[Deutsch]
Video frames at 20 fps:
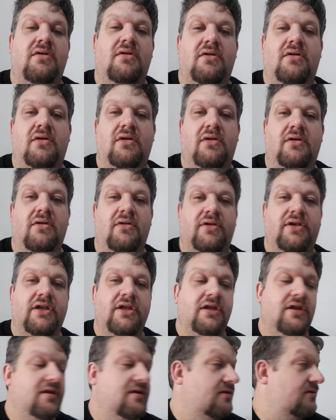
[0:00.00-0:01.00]
äh,
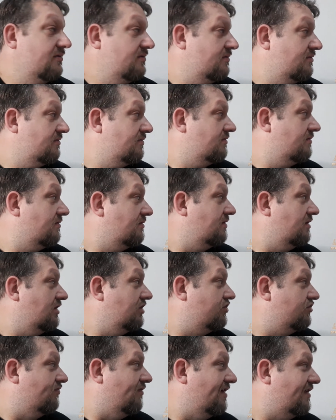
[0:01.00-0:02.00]
die
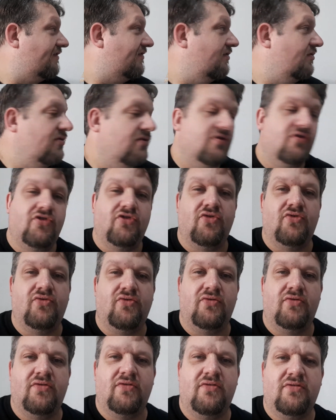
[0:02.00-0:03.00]
in schwarze Höhlen zu
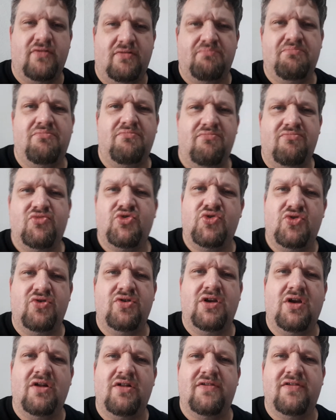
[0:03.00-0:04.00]
tun. Sind
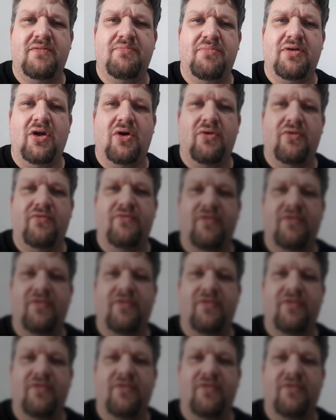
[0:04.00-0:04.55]
schöner als die blauen,